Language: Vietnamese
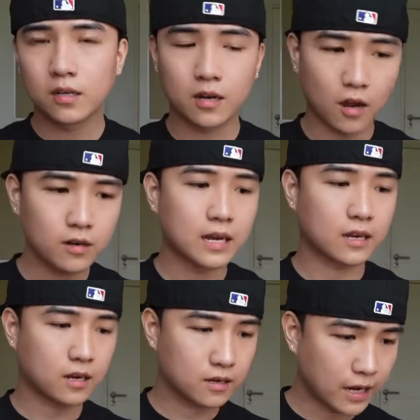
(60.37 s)
nó là
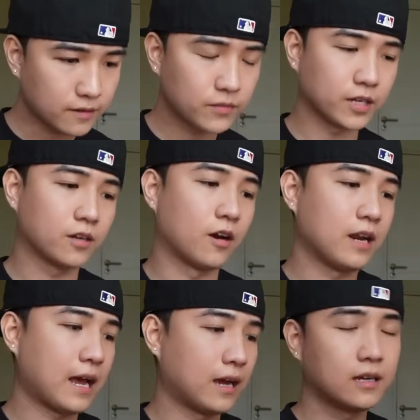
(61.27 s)
cái việc gọi
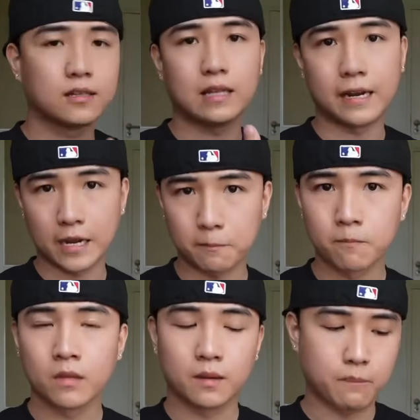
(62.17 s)
là anh em
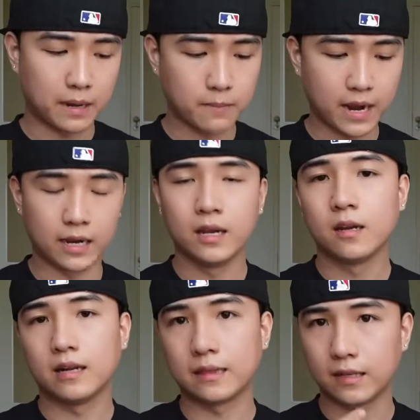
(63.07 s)
bạn bè
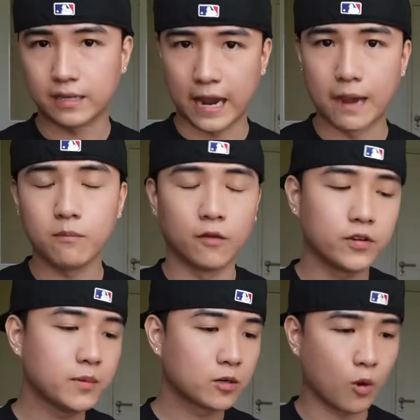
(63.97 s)
là tình cảm ở
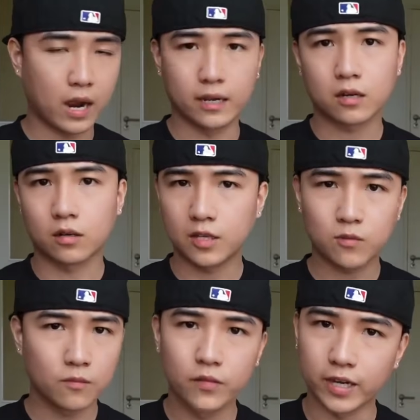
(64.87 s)
phía bên ngoài còn trong
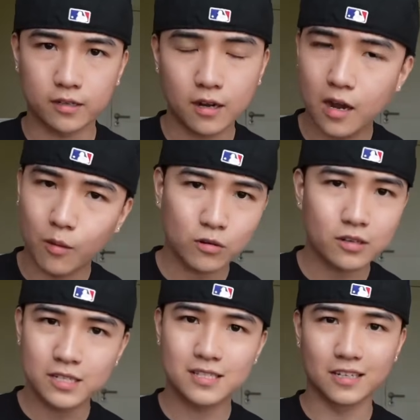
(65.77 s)
công việc nó không có
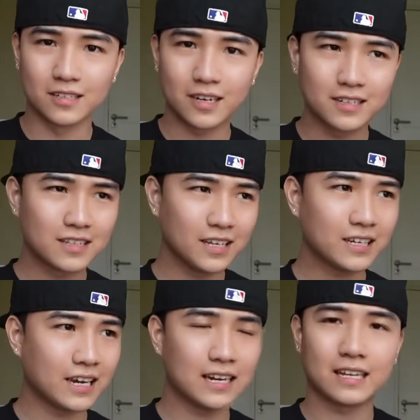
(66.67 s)
cái sự thân
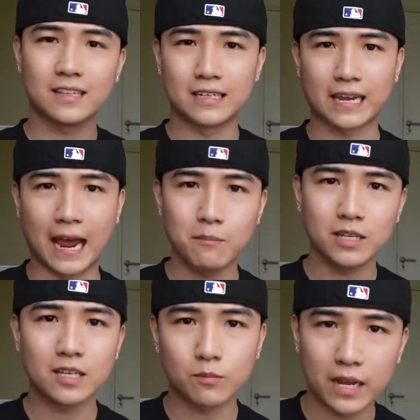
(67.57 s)
thiết hay là tình cảm
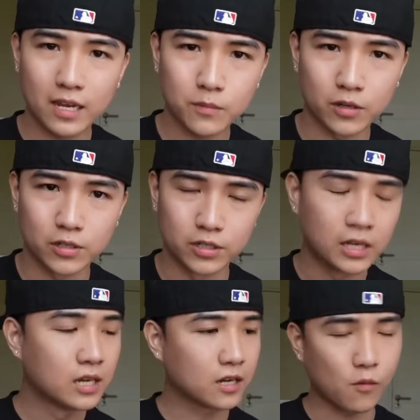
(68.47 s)
gì trong đây hết mọi người
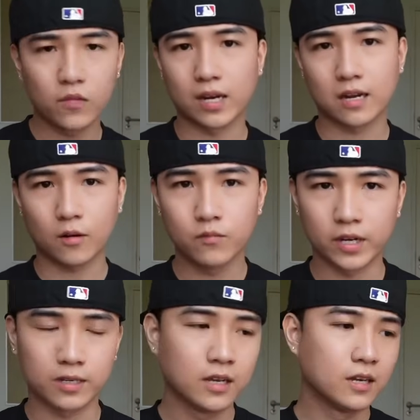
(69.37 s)
công việc là công việc